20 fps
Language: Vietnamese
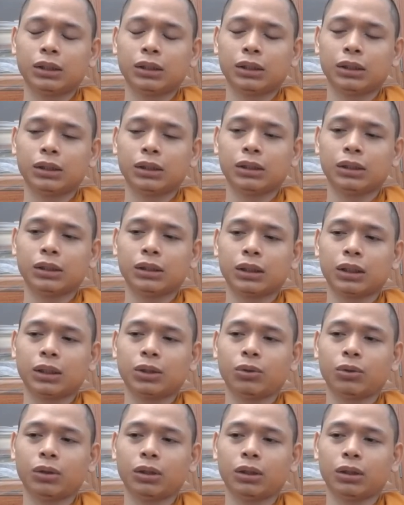cái, cái
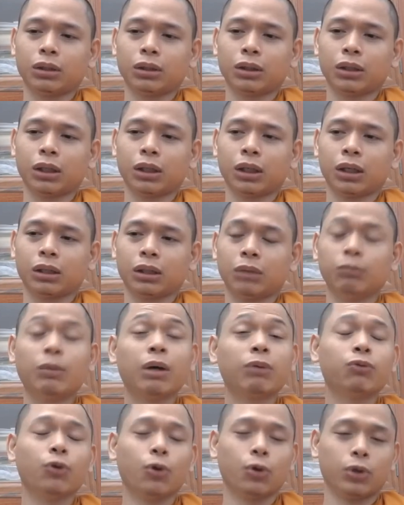chuyện là nó
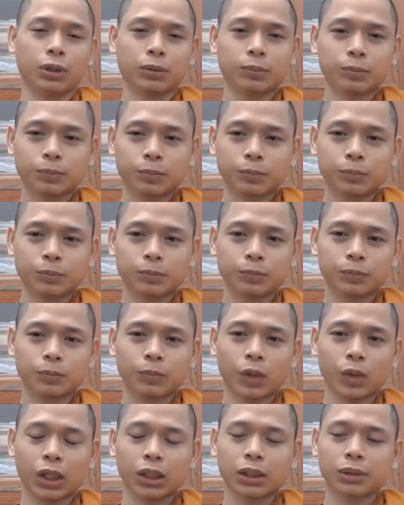mất vui
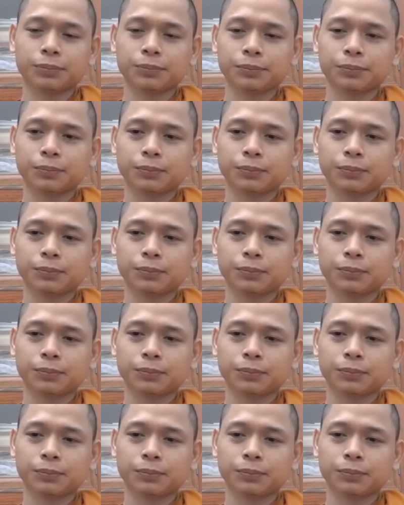đấy